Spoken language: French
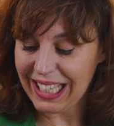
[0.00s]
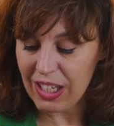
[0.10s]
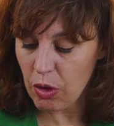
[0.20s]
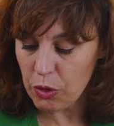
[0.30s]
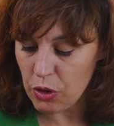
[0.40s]

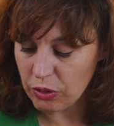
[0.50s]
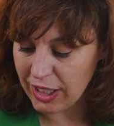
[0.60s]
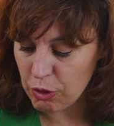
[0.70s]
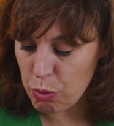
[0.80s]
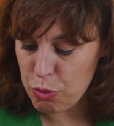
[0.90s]
créant une
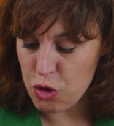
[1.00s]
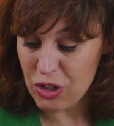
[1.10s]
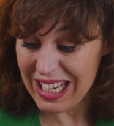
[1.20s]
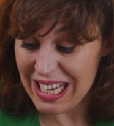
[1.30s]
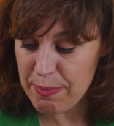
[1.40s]
entrée de
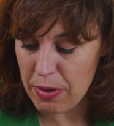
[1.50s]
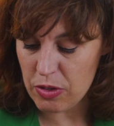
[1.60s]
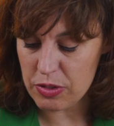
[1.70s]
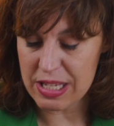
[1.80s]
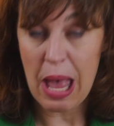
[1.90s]
bouche
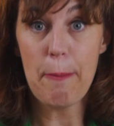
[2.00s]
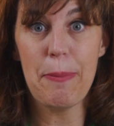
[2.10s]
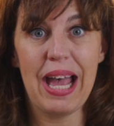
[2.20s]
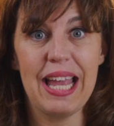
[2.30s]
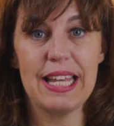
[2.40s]
immense,
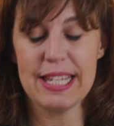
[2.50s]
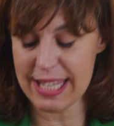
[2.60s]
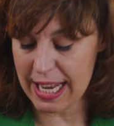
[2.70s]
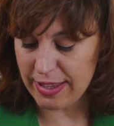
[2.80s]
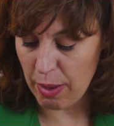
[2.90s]
pareille à
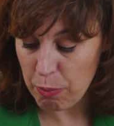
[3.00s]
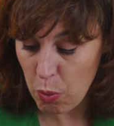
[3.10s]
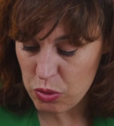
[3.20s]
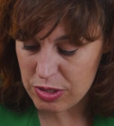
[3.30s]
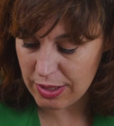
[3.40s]
celle d'un
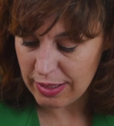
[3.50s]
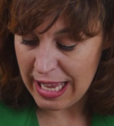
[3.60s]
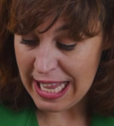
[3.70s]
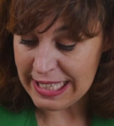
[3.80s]
monstre,